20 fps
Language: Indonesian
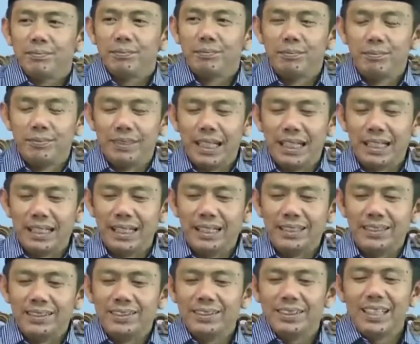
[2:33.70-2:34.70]

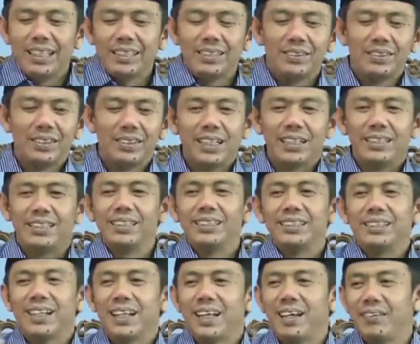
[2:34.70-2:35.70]
zakatnya sak juta di
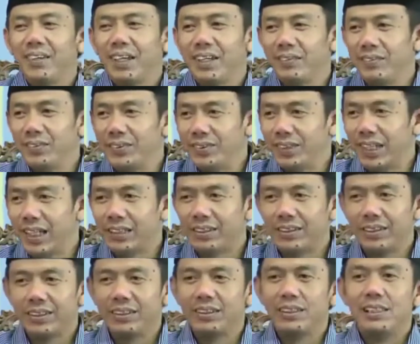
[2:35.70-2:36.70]
selawewu
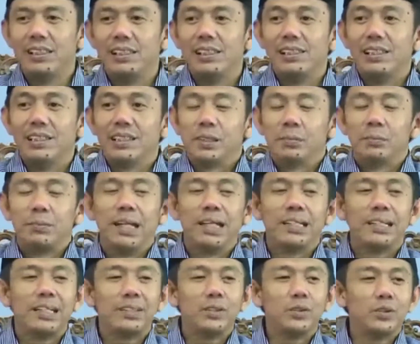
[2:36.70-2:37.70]
atau
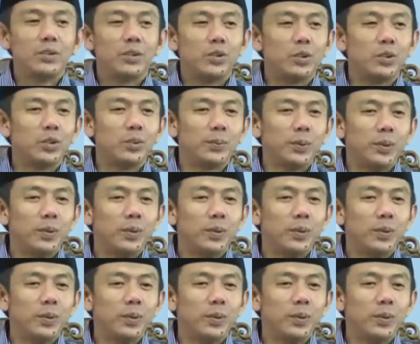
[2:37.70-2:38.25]
975